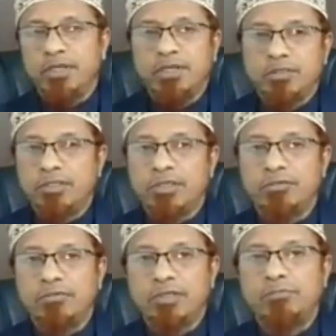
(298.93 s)
তৈরি
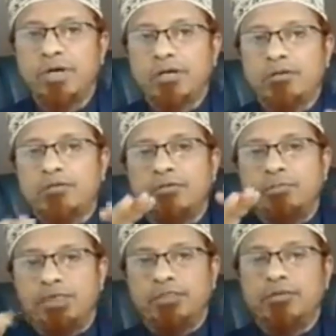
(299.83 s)
করি বা কোনো
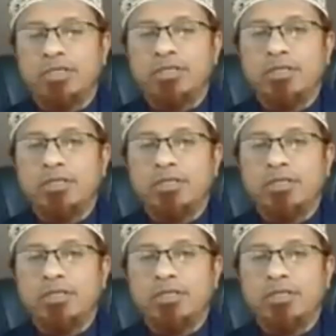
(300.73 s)
পাথরে